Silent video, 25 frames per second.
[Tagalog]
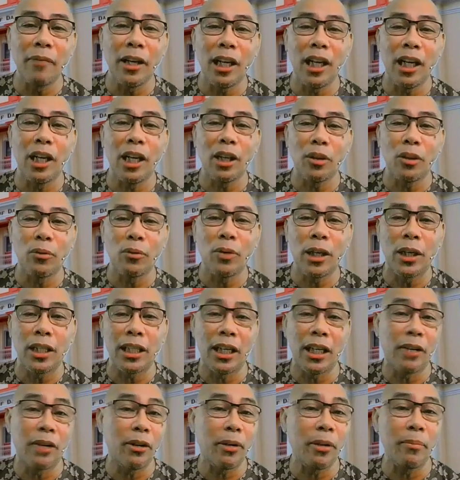it was
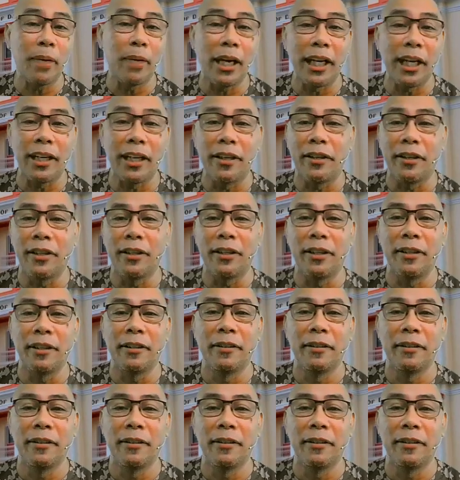a reminder.